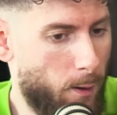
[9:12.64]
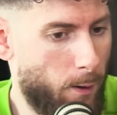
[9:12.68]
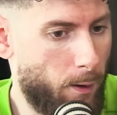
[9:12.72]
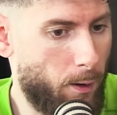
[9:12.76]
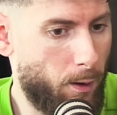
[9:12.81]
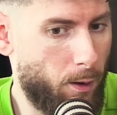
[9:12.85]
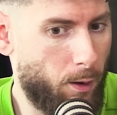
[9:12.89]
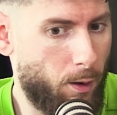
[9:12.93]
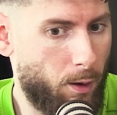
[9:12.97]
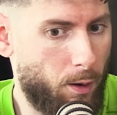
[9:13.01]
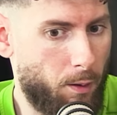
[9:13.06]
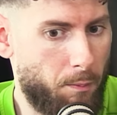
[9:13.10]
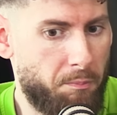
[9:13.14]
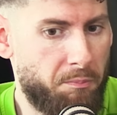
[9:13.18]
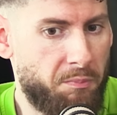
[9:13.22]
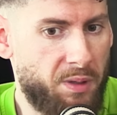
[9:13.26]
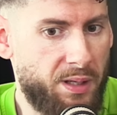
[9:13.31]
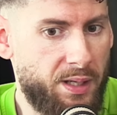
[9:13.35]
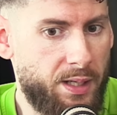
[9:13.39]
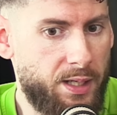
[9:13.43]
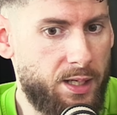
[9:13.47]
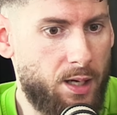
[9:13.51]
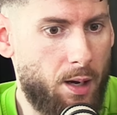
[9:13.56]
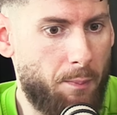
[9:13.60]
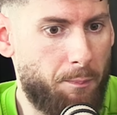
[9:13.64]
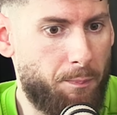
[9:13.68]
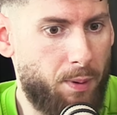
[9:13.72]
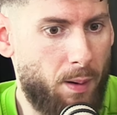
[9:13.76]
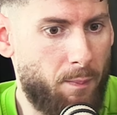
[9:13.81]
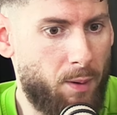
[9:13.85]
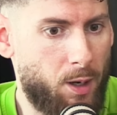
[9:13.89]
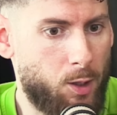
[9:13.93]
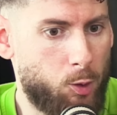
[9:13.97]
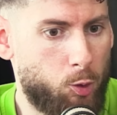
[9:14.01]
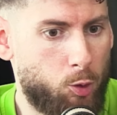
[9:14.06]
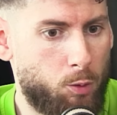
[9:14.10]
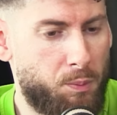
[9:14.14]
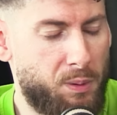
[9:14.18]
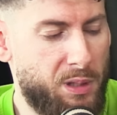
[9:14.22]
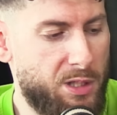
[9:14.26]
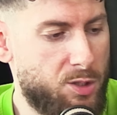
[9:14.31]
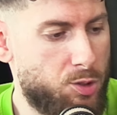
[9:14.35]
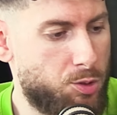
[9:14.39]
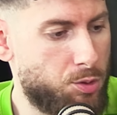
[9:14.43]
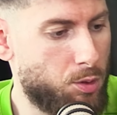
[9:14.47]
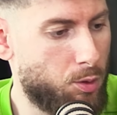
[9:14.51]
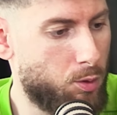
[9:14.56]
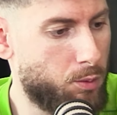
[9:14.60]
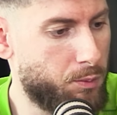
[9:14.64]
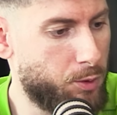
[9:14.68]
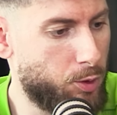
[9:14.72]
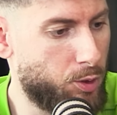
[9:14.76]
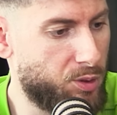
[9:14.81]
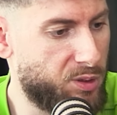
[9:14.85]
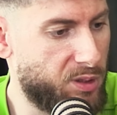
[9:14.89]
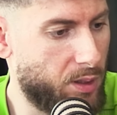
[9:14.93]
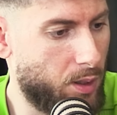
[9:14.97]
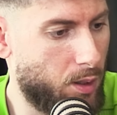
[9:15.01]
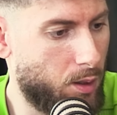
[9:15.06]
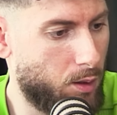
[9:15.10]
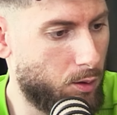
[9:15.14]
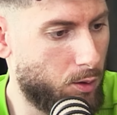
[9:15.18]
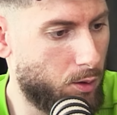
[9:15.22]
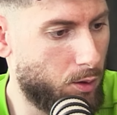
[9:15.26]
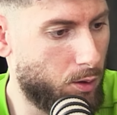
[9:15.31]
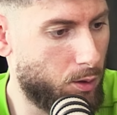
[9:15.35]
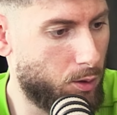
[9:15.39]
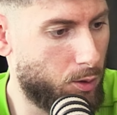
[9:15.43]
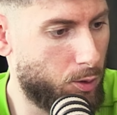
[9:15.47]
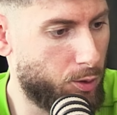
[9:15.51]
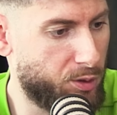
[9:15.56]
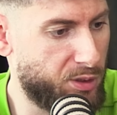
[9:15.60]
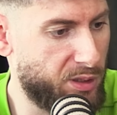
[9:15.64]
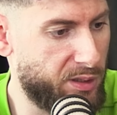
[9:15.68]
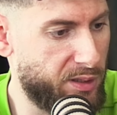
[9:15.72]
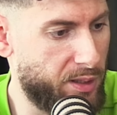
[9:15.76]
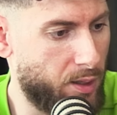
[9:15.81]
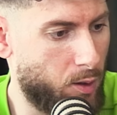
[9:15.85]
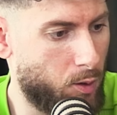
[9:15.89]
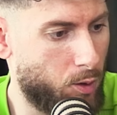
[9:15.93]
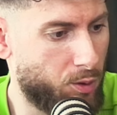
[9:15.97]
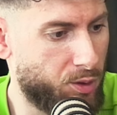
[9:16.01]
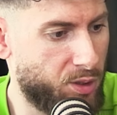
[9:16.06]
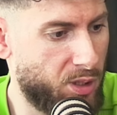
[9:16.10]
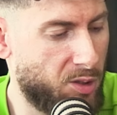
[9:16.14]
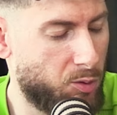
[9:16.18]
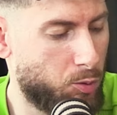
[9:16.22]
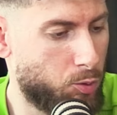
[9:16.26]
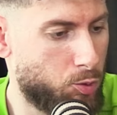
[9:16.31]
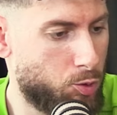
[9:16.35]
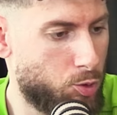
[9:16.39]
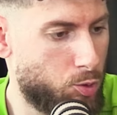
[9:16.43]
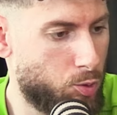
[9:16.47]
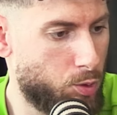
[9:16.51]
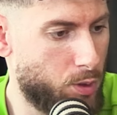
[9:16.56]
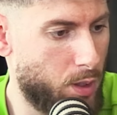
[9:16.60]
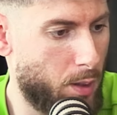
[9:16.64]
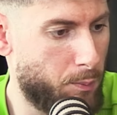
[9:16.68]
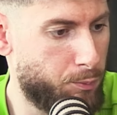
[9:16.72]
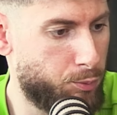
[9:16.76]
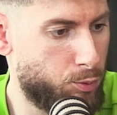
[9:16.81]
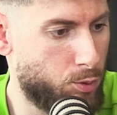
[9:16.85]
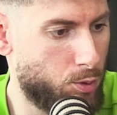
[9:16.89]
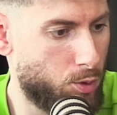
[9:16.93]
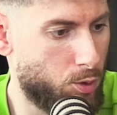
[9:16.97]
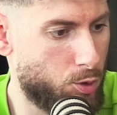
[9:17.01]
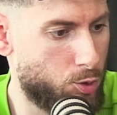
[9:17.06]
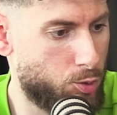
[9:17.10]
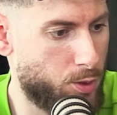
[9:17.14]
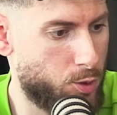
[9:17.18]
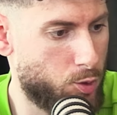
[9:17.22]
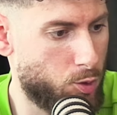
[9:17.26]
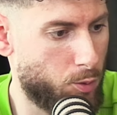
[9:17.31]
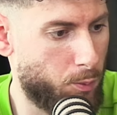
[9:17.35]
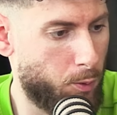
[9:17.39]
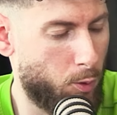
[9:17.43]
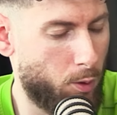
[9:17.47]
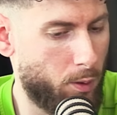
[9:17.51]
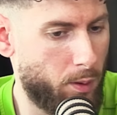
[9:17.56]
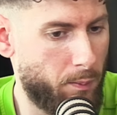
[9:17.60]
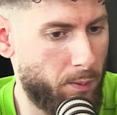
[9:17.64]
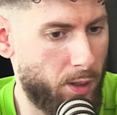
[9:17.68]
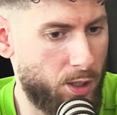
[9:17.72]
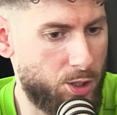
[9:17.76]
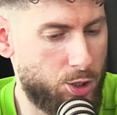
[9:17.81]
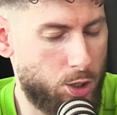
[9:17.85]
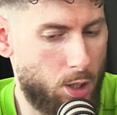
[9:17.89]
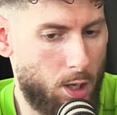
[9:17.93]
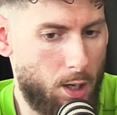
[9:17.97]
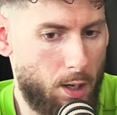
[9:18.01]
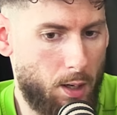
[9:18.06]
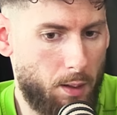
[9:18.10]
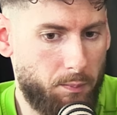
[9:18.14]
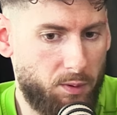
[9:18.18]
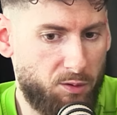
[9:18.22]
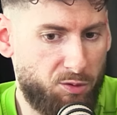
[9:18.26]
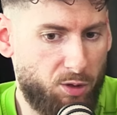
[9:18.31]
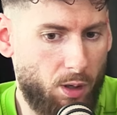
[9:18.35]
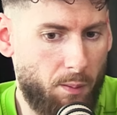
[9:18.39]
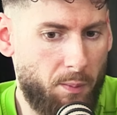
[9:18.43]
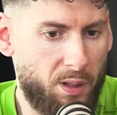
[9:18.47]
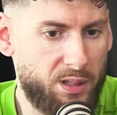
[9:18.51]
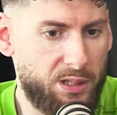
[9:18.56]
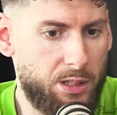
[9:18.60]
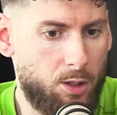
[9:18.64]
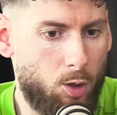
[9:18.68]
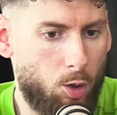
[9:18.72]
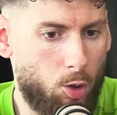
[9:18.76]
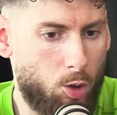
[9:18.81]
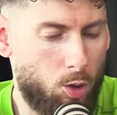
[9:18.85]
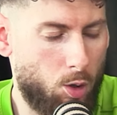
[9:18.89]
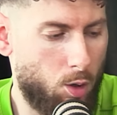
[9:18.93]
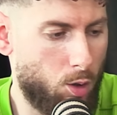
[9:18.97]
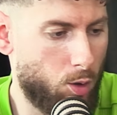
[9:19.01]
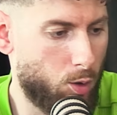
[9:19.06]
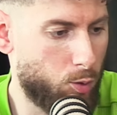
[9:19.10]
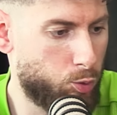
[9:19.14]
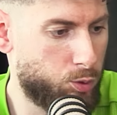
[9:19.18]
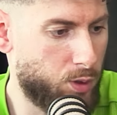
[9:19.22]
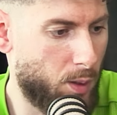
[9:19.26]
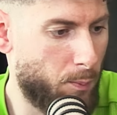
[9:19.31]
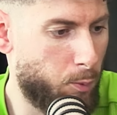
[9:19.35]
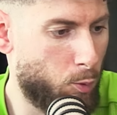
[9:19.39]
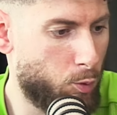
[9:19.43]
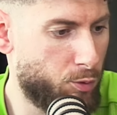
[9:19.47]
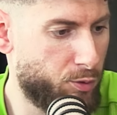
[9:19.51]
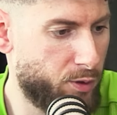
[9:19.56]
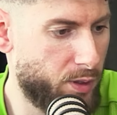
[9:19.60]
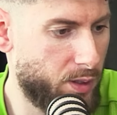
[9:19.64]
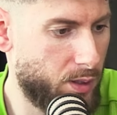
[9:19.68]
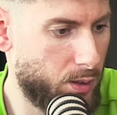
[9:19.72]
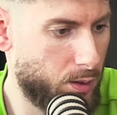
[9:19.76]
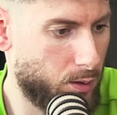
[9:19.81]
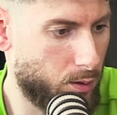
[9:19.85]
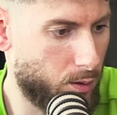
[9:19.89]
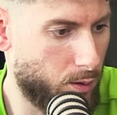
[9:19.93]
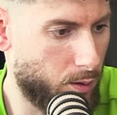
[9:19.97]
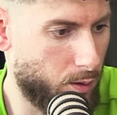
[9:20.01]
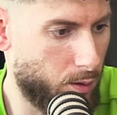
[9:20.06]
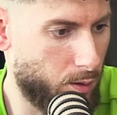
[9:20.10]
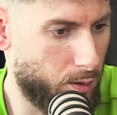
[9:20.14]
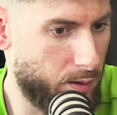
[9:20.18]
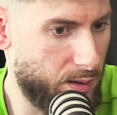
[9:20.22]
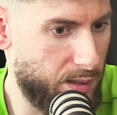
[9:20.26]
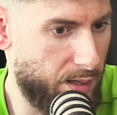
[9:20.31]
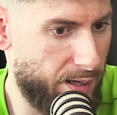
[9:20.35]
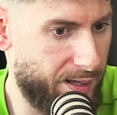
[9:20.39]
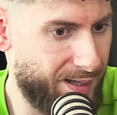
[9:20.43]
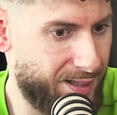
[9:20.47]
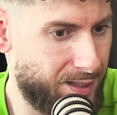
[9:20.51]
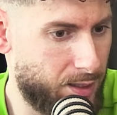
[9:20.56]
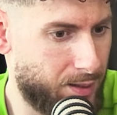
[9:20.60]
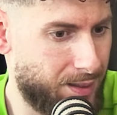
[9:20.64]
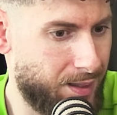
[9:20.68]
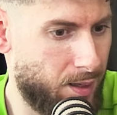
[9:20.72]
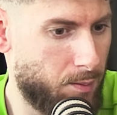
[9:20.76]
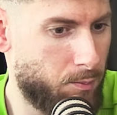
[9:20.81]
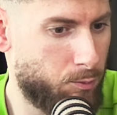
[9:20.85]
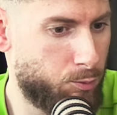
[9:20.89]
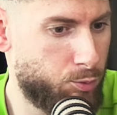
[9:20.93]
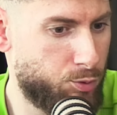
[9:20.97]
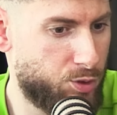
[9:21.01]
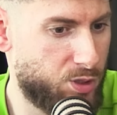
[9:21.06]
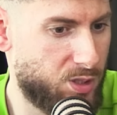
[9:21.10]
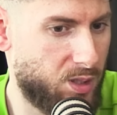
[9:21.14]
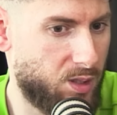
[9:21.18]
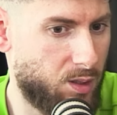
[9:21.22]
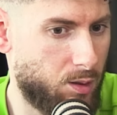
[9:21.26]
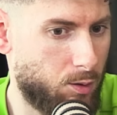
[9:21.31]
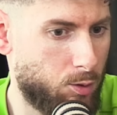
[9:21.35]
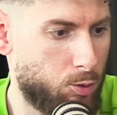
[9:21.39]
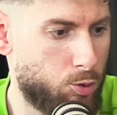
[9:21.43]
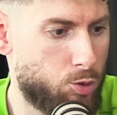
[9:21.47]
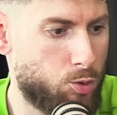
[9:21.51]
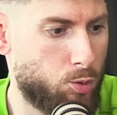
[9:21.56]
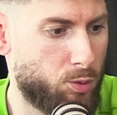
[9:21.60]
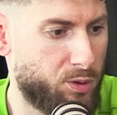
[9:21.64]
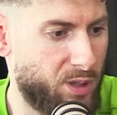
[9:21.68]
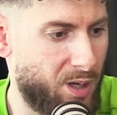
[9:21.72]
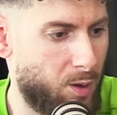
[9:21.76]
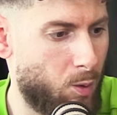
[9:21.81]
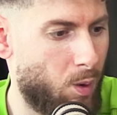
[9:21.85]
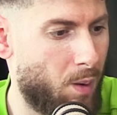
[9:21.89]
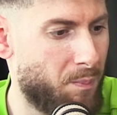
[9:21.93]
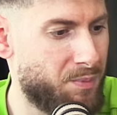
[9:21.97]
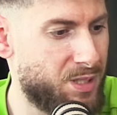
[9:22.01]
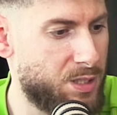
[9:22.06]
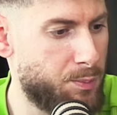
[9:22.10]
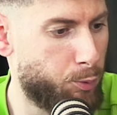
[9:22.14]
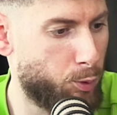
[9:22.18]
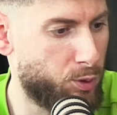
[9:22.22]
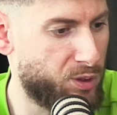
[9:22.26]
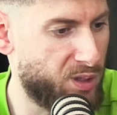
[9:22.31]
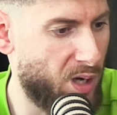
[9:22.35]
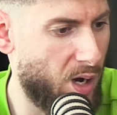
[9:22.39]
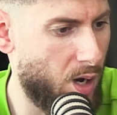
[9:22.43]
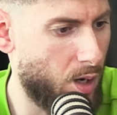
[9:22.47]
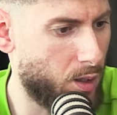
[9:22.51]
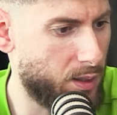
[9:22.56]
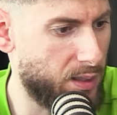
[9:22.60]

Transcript: Euh, mais il y a pas mal de blessures au milieu de terrain euh, côté néerlandais, donc du coup il a pu euh, jouer ce premier match. Mais Virman, il a encore tout à prouver. il a éclaboussé son talent un petit peu tard.